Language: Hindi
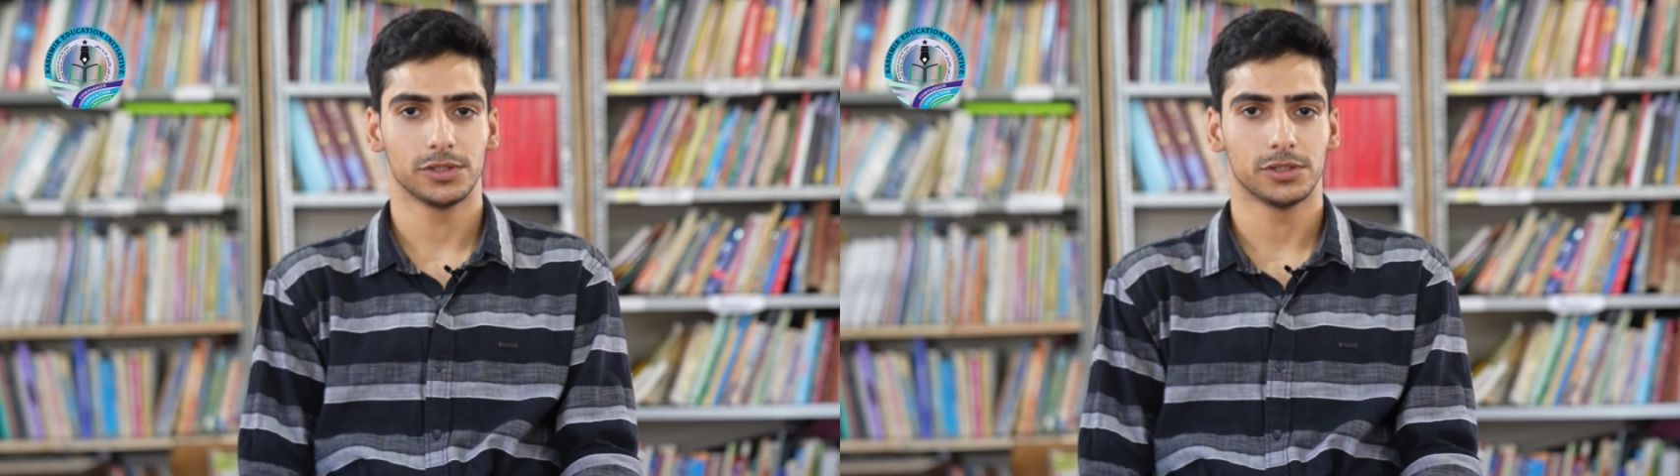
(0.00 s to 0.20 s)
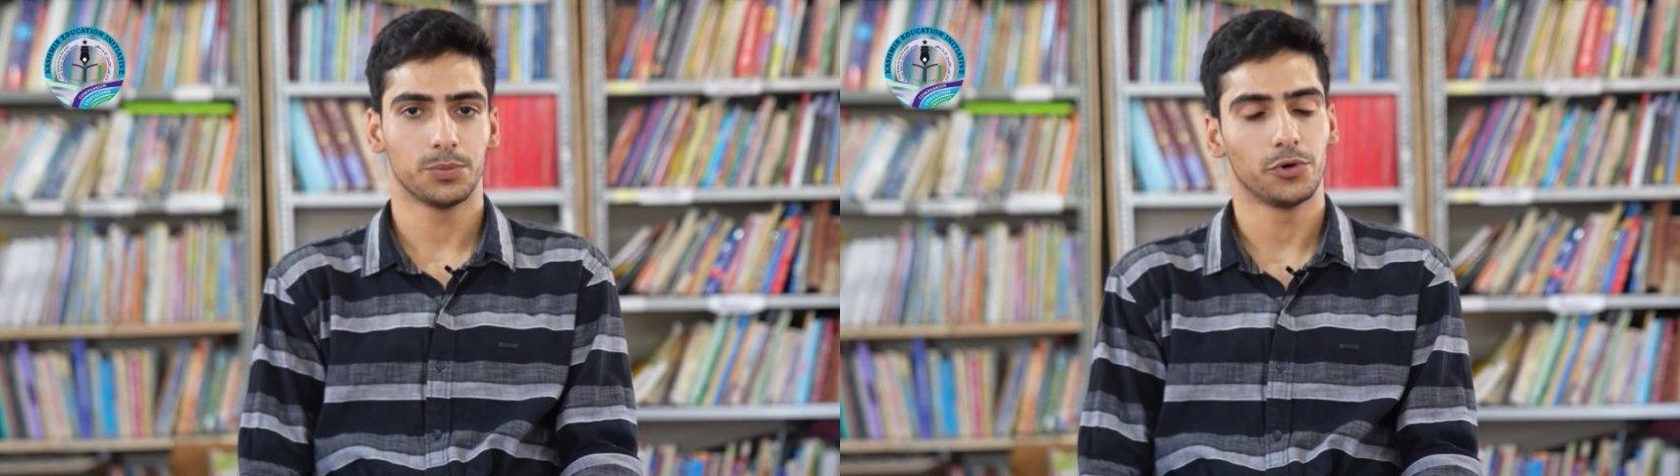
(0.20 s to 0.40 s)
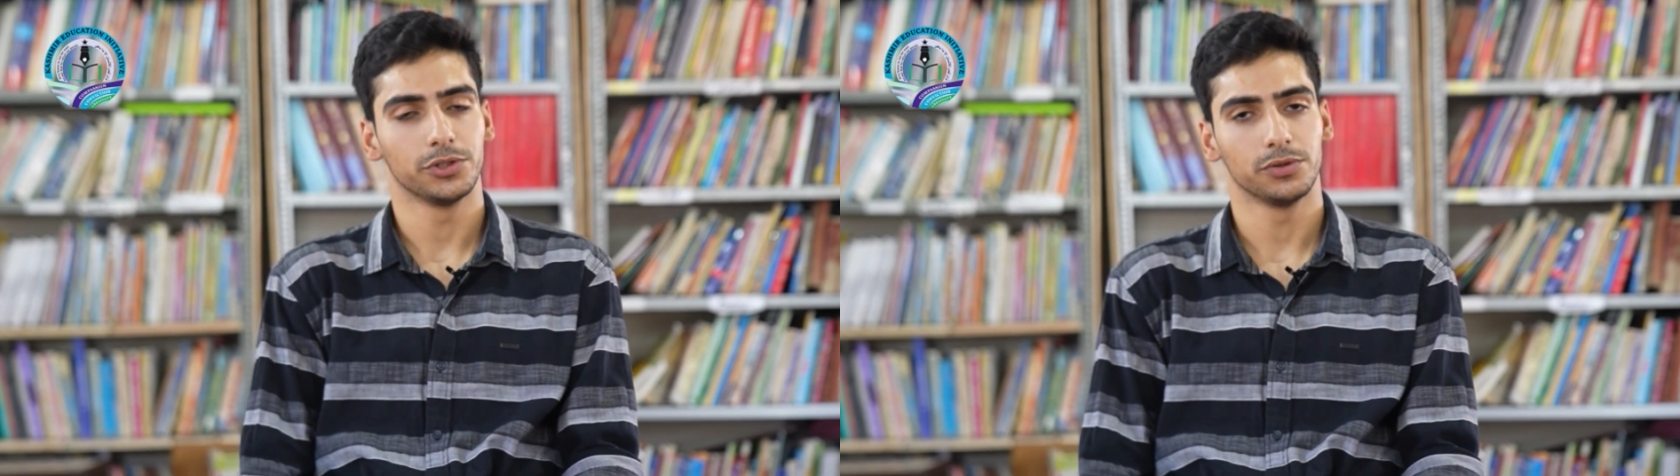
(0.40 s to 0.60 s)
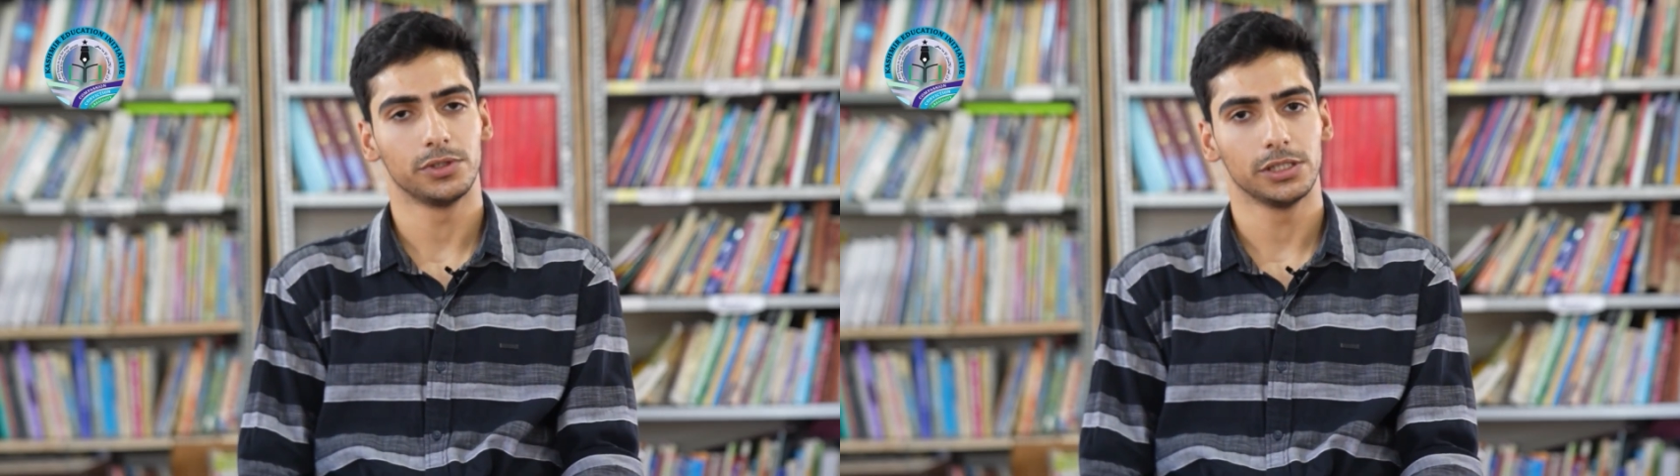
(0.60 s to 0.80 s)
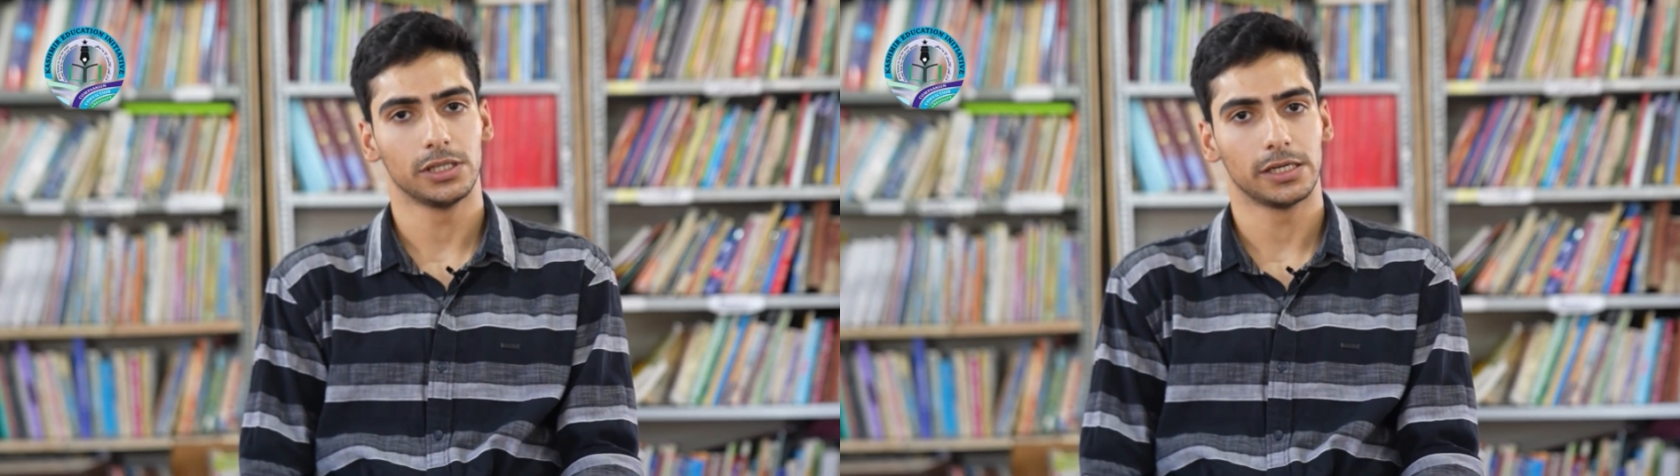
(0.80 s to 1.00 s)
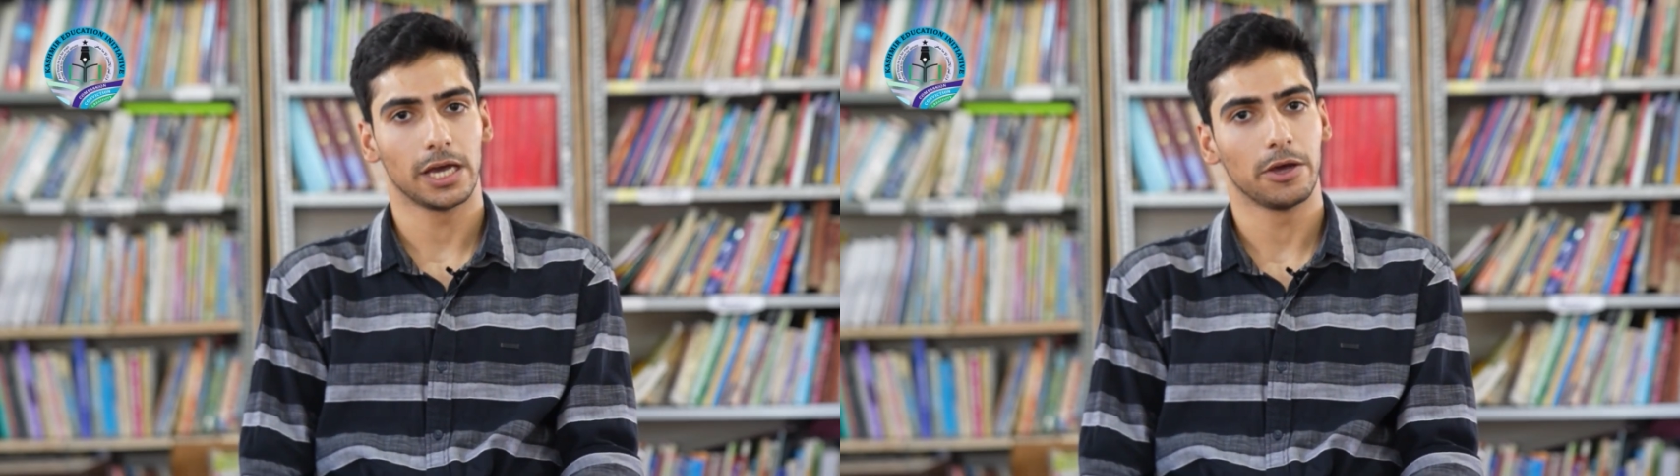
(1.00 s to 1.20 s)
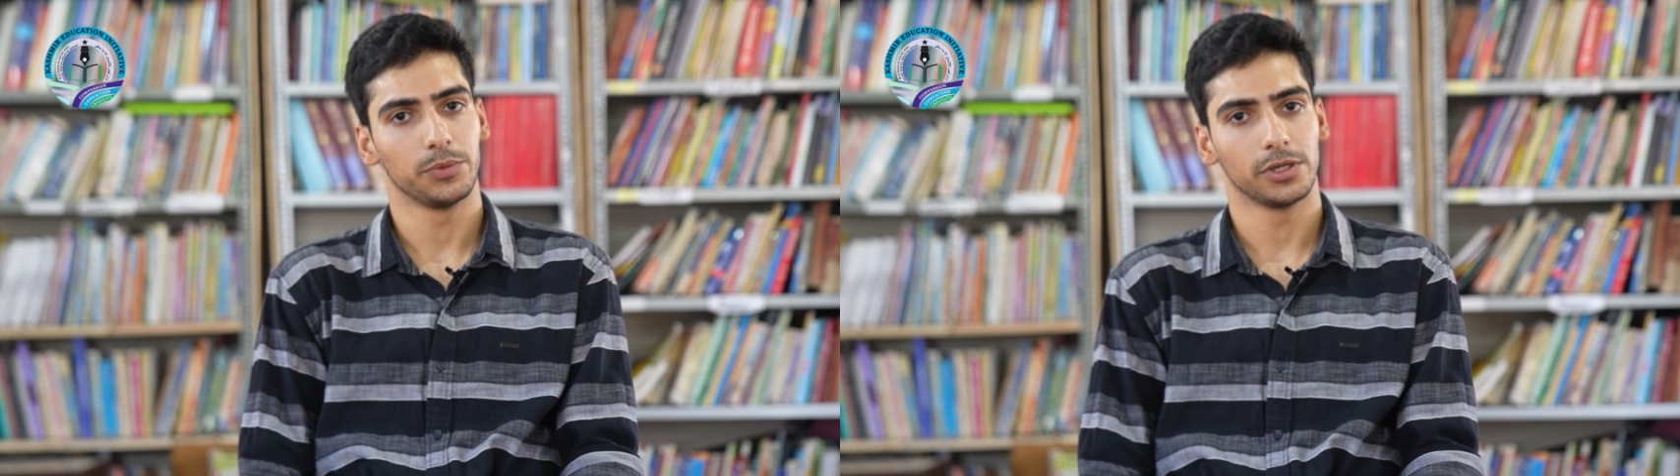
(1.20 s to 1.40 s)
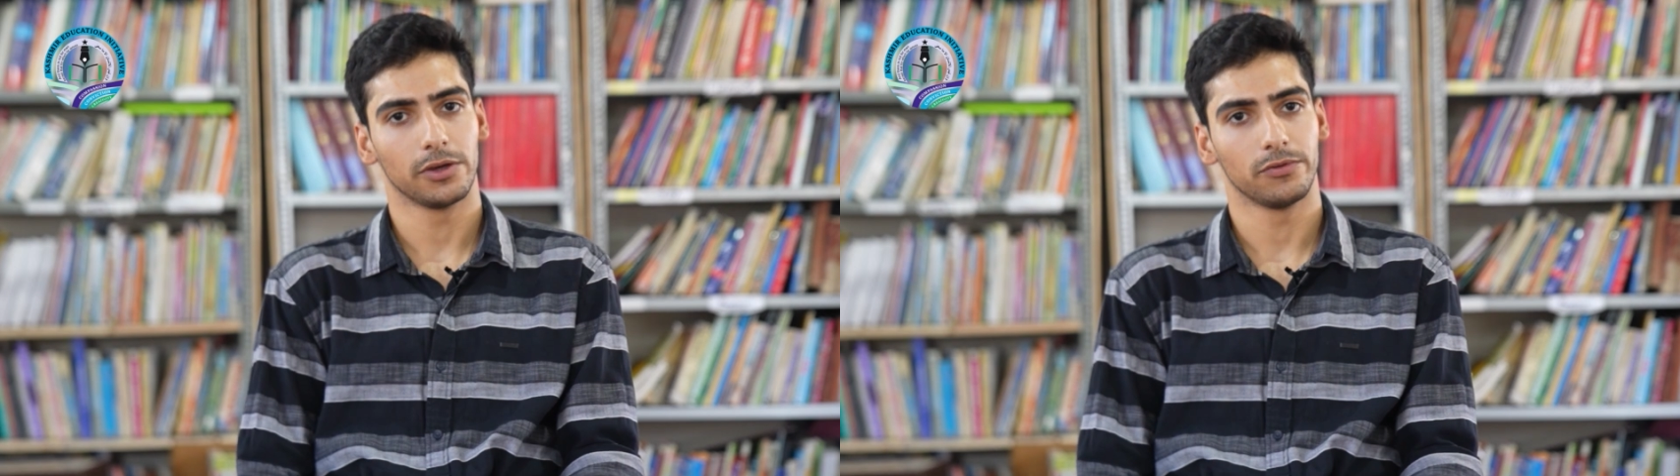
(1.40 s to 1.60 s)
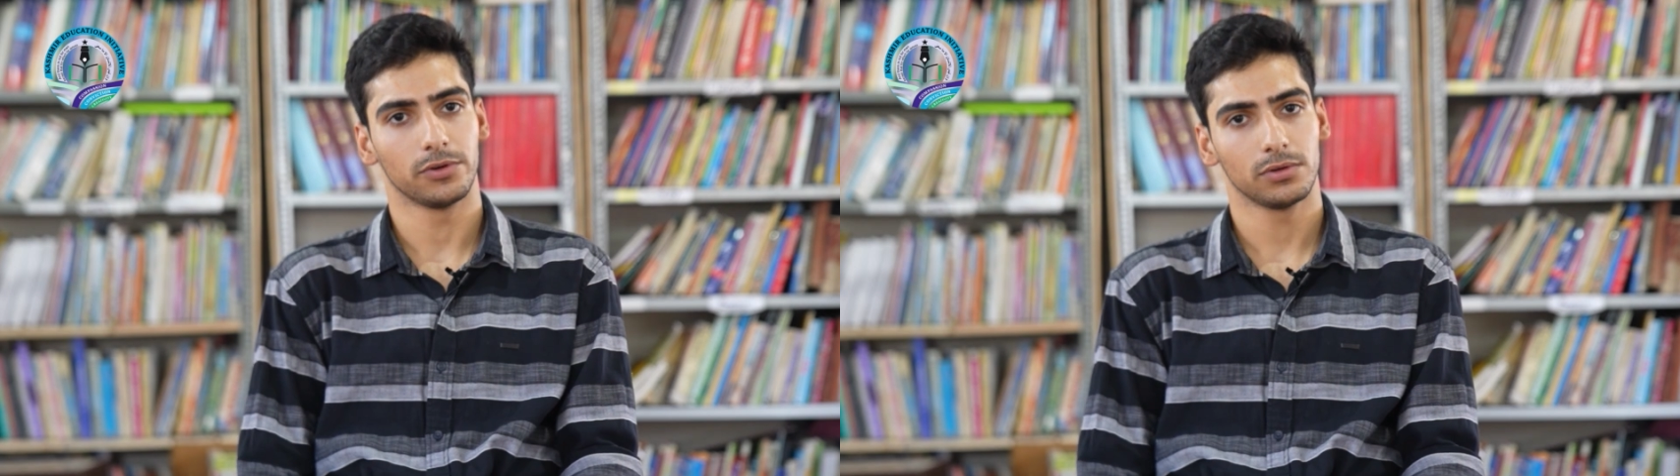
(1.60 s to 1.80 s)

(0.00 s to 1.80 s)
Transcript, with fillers: द अपॉर्चुनिटी दैट आई हैव बीन गिवन